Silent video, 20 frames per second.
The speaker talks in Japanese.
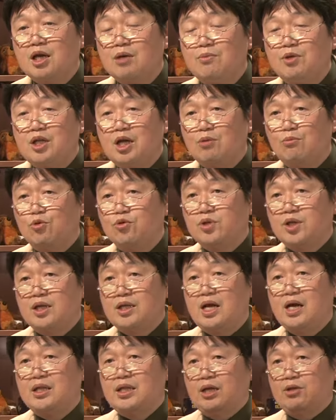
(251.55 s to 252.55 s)
帯みたいなものって
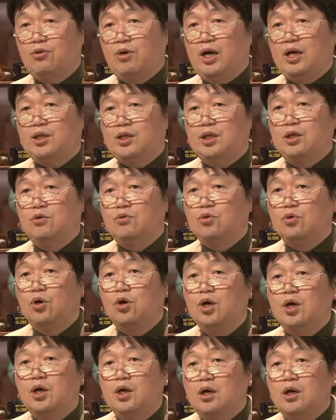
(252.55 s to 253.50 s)
何なのかっていうと